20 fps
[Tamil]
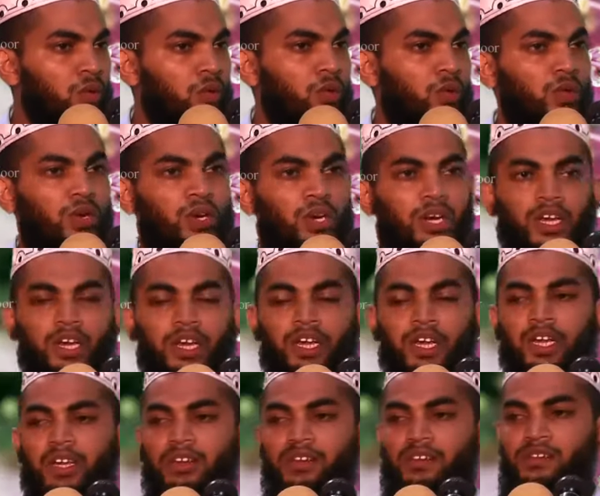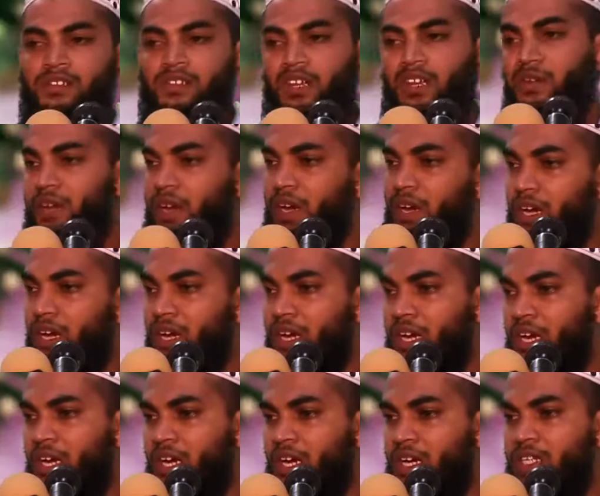ஊர்களிலே சில
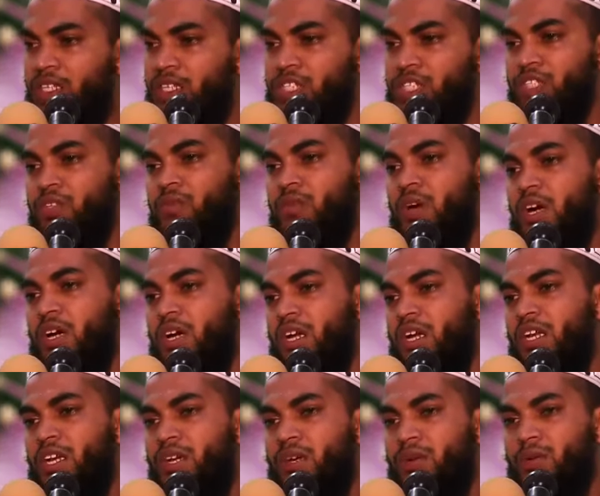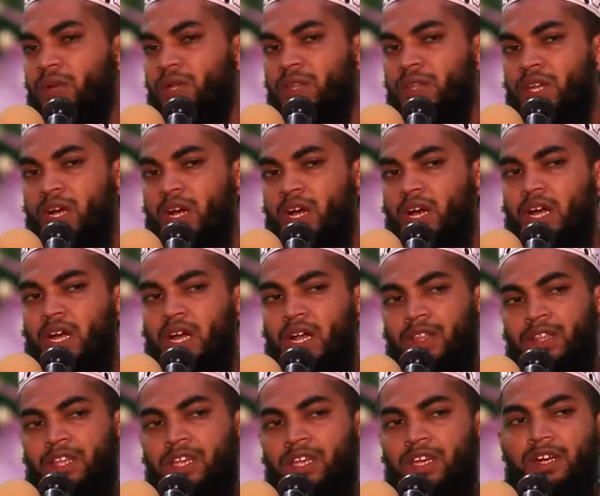வேளைகளில் இஜிதிமாக்கள் என்று வந்தால்
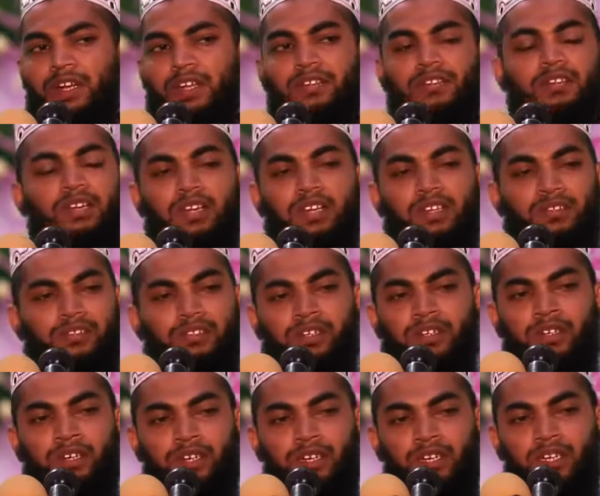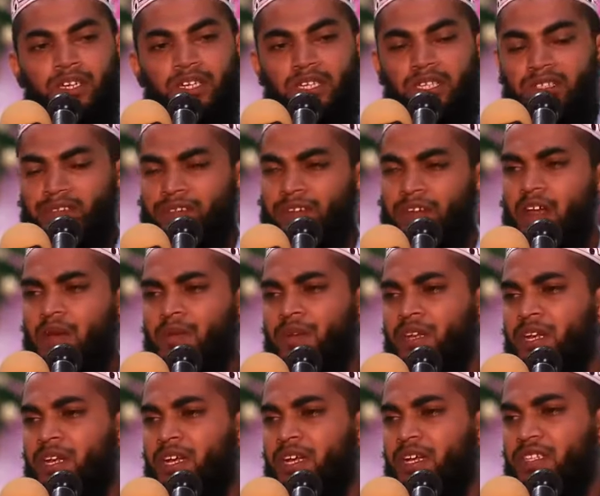அந்த இடத்திலே சென்று
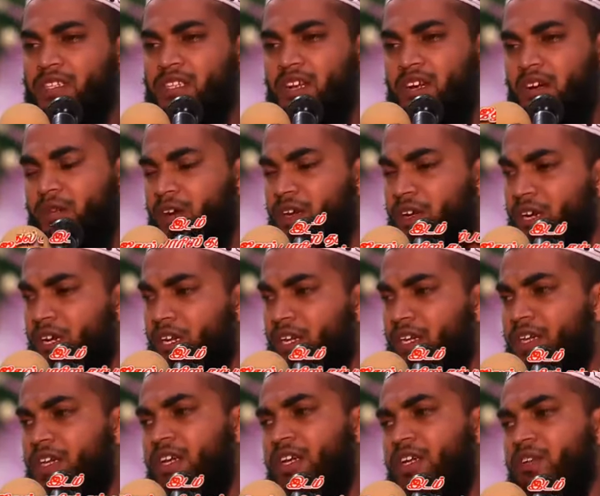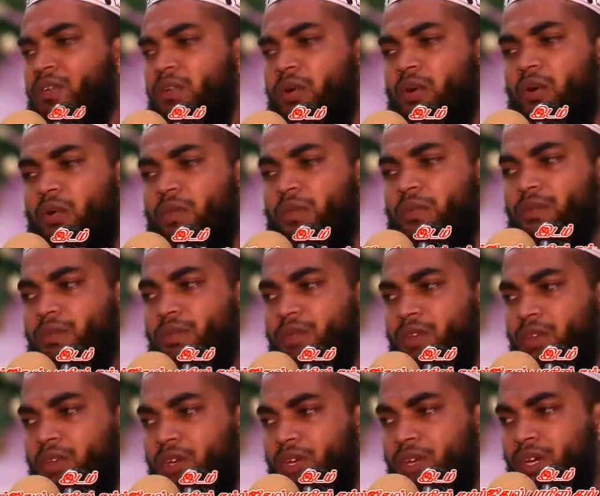இஸ்லாமிய தகவல்களை கேட்கிறோம்
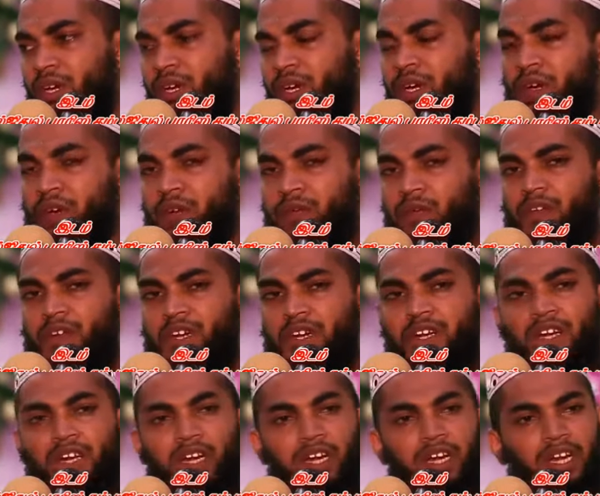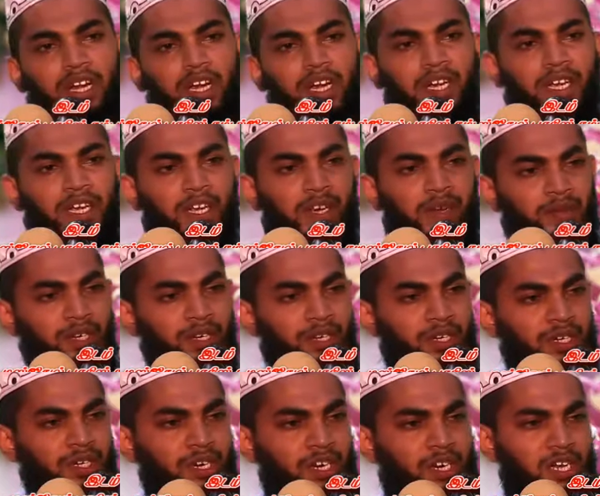வீடுகளிலே நேரம்
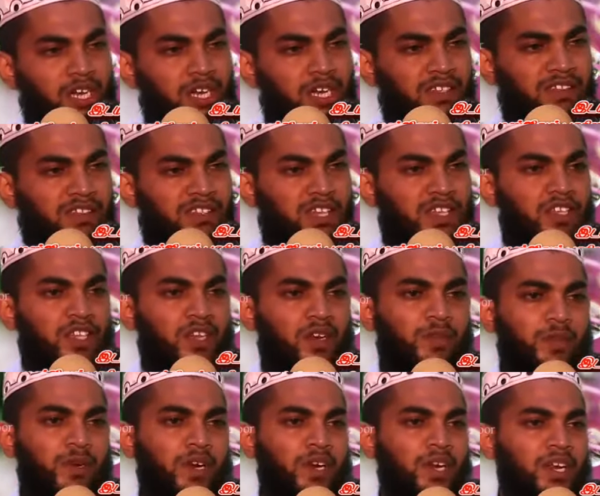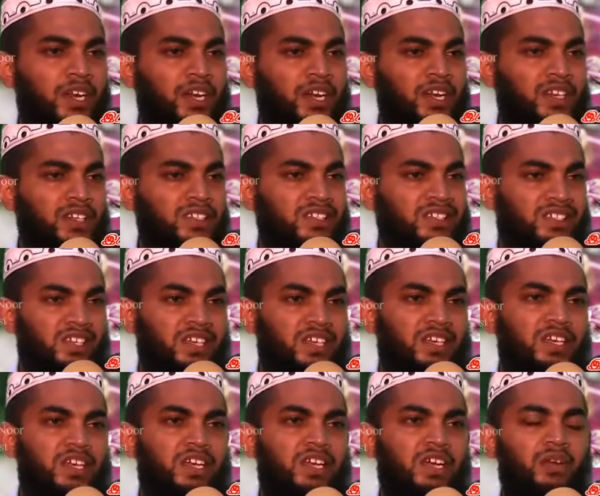இருக்கின்ற சந்தர்ப்பங்களில்
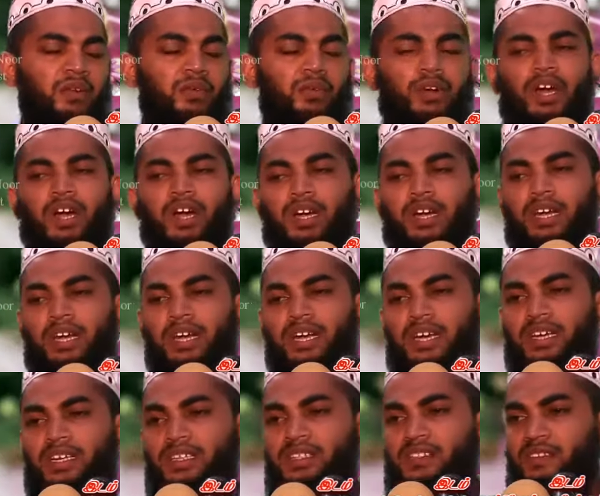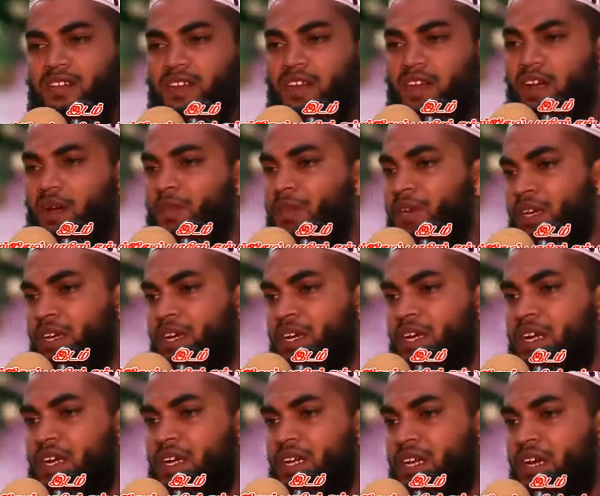சீடிகளூடாக இஸ்லாமிய
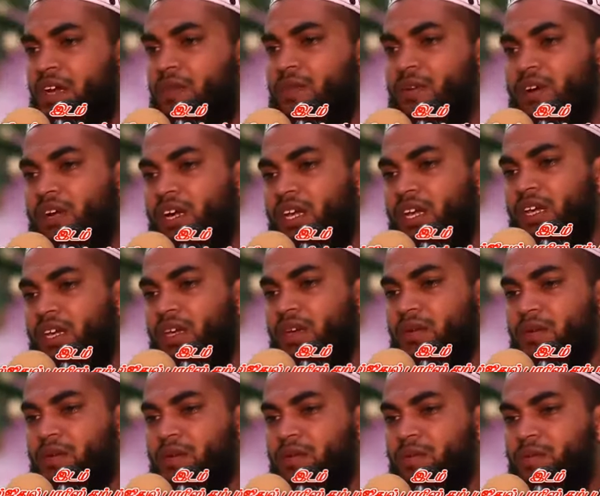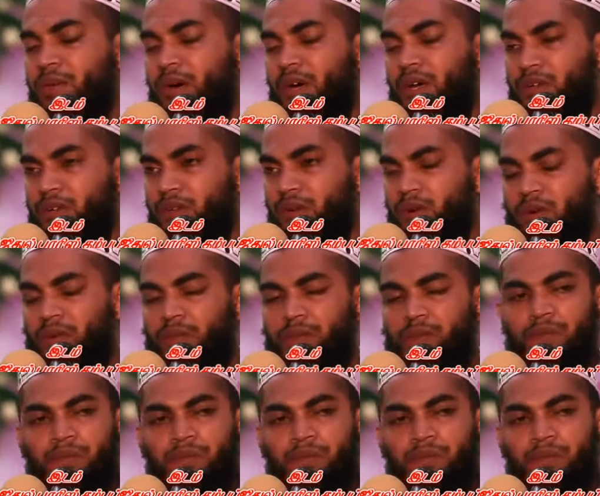நிகழ்வுகளை பார்க்கிறோம்